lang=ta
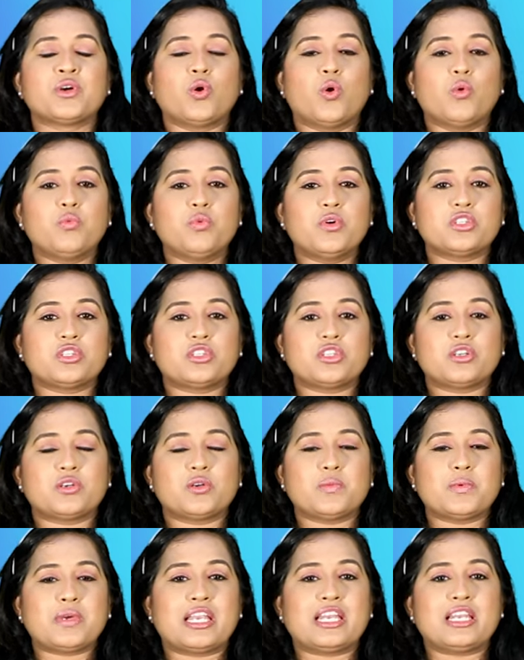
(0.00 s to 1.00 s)

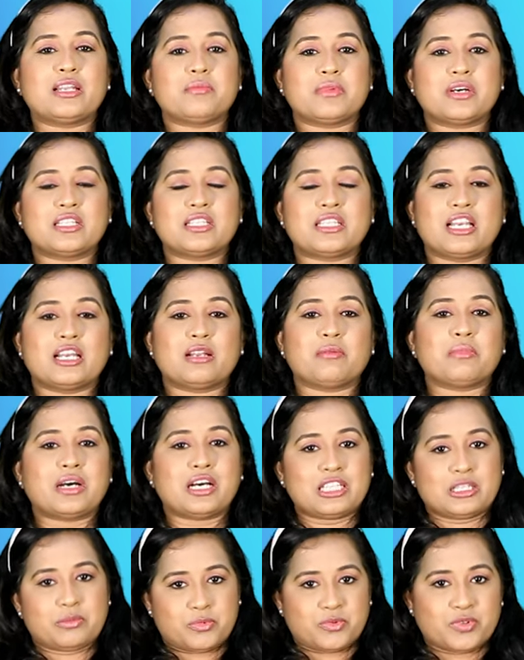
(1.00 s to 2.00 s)
ஒவ்வொருத்தருக்கும் என்ன மாதிரியான
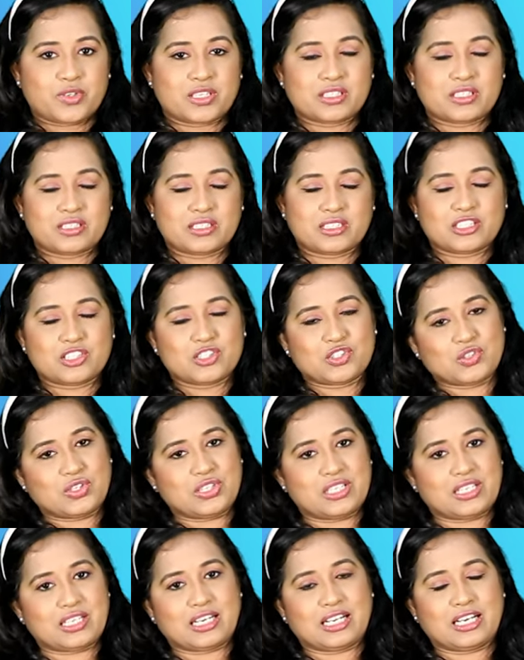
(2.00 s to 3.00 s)
பாதிப்பு வருதுன்றது
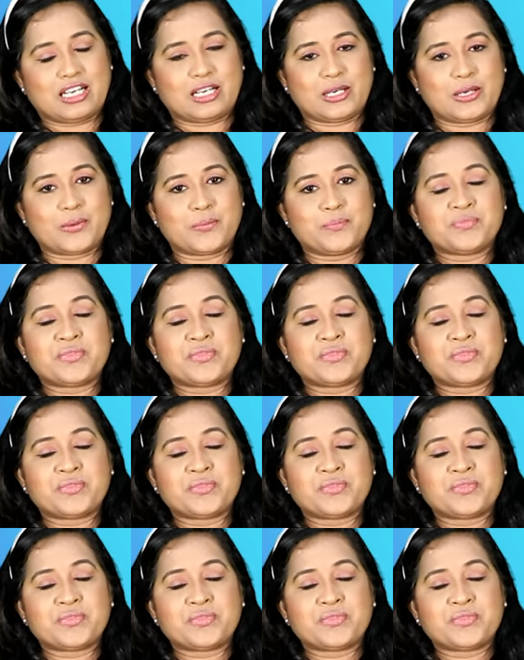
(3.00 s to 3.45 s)
சொல்லியிருக்கிறாங்க